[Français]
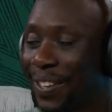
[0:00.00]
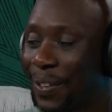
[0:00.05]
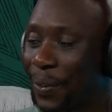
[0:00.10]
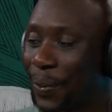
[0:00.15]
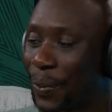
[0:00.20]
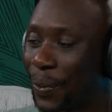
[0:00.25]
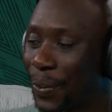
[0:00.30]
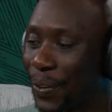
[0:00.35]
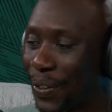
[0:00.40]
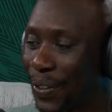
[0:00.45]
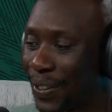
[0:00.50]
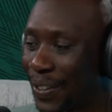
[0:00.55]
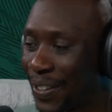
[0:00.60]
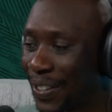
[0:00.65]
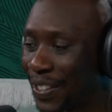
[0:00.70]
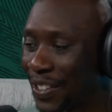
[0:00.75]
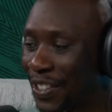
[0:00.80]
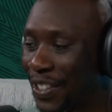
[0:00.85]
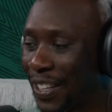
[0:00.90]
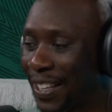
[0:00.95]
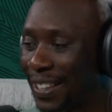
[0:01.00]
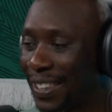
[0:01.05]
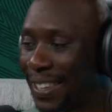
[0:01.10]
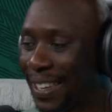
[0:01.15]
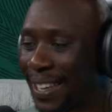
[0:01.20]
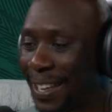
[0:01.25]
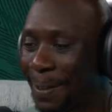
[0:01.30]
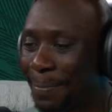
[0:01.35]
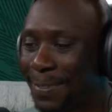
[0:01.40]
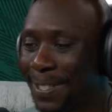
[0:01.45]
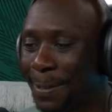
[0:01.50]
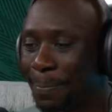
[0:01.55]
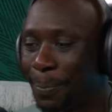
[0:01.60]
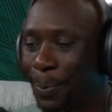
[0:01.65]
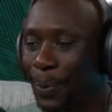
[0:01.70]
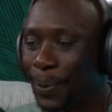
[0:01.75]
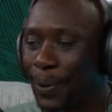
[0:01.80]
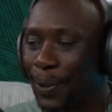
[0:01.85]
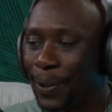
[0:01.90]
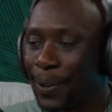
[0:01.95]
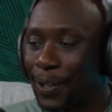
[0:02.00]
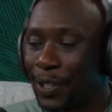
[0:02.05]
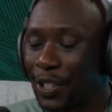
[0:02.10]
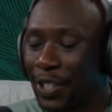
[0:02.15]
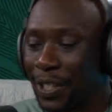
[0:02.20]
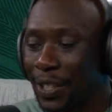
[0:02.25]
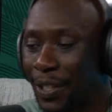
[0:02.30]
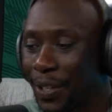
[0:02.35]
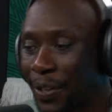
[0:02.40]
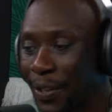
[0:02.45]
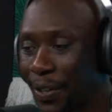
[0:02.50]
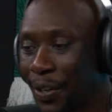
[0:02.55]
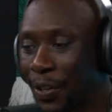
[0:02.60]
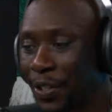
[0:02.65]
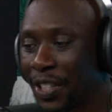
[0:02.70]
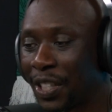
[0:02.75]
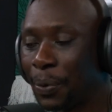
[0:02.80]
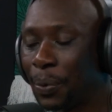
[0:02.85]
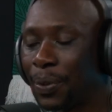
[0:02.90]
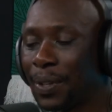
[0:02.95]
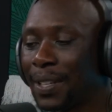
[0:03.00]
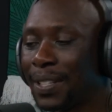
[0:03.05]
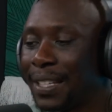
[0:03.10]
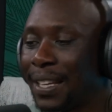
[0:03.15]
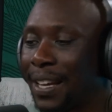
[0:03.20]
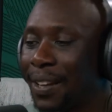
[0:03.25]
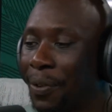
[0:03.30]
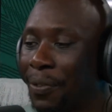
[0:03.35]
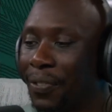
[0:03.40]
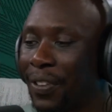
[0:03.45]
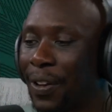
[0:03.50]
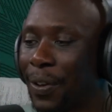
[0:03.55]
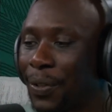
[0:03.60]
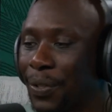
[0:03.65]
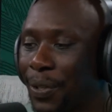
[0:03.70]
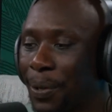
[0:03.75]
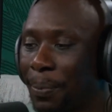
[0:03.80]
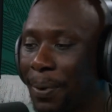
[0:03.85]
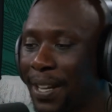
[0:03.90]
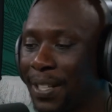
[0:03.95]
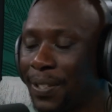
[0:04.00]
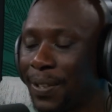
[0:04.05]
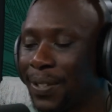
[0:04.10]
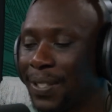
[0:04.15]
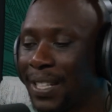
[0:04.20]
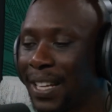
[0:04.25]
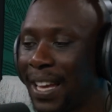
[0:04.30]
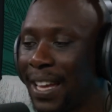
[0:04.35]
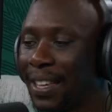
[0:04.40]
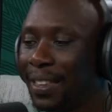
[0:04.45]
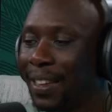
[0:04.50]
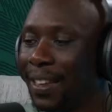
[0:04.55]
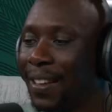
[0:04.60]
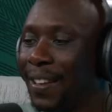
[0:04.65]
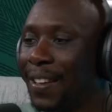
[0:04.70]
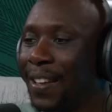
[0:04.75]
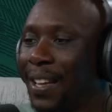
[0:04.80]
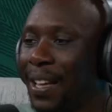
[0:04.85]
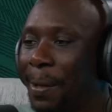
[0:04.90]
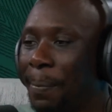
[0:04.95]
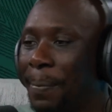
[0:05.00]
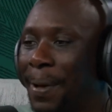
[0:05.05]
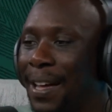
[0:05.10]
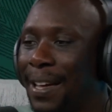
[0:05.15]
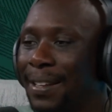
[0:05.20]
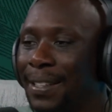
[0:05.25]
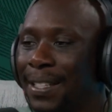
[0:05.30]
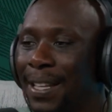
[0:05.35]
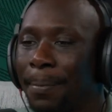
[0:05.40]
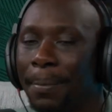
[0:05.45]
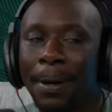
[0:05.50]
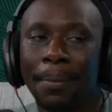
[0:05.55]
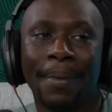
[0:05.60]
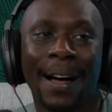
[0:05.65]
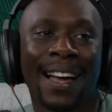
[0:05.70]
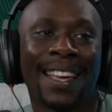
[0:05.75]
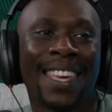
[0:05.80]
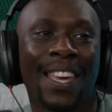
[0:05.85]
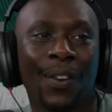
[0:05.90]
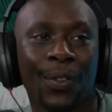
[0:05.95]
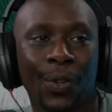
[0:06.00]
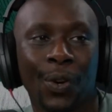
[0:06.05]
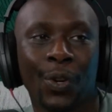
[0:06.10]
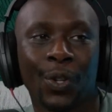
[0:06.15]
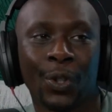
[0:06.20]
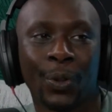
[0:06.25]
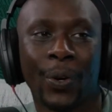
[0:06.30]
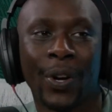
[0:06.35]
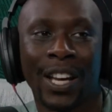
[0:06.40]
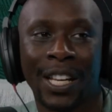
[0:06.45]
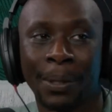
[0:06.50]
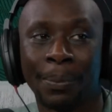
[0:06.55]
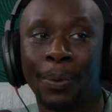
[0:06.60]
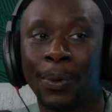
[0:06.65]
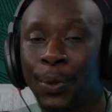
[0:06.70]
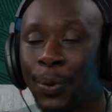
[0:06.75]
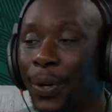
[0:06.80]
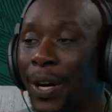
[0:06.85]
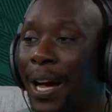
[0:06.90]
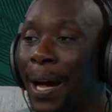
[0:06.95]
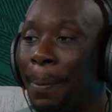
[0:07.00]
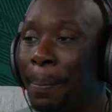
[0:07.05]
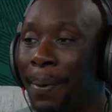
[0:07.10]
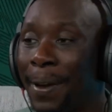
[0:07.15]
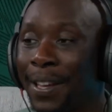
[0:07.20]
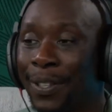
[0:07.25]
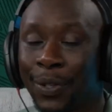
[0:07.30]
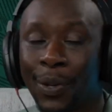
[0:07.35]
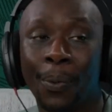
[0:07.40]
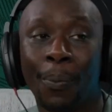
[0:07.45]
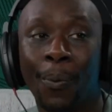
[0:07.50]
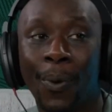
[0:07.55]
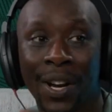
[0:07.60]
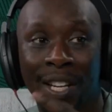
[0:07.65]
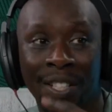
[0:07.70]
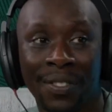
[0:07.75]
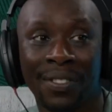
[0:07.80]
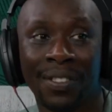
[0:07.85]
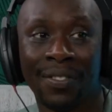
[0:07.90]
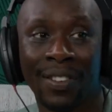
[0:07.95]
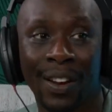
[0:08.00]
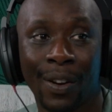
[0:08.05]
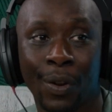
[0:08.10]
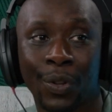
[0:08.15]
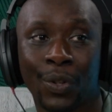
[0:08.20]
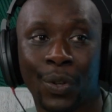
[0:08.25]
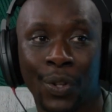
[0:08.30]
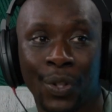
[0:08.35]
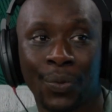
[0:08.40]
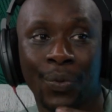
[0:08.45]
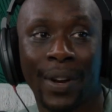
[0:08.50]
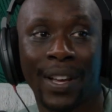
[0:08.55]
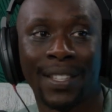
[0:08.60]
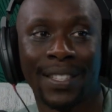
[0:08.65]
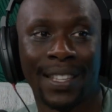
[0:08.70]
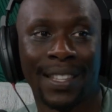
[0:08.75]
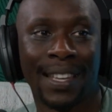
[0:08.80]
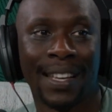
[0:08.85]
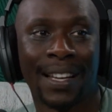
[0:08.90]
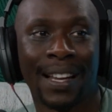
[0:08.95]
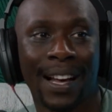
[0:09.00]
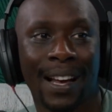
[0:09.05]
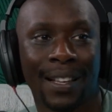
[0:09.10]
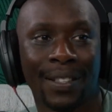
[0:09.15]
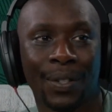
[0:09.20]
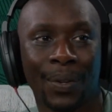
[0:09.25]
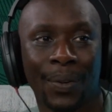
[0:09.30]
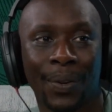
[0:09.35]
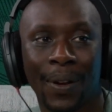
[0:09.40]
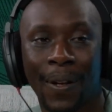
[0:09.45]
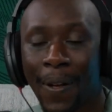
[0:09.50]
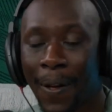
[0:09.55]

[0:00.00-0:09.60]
que j'ai été un petit peu, euh, quand j'écoutais sa conférence de presse en direct, bah, ça m'a marqué en tant que joueur et je me suis rappelé à ce que moi je vivais lorsque je voyais ses déclarations.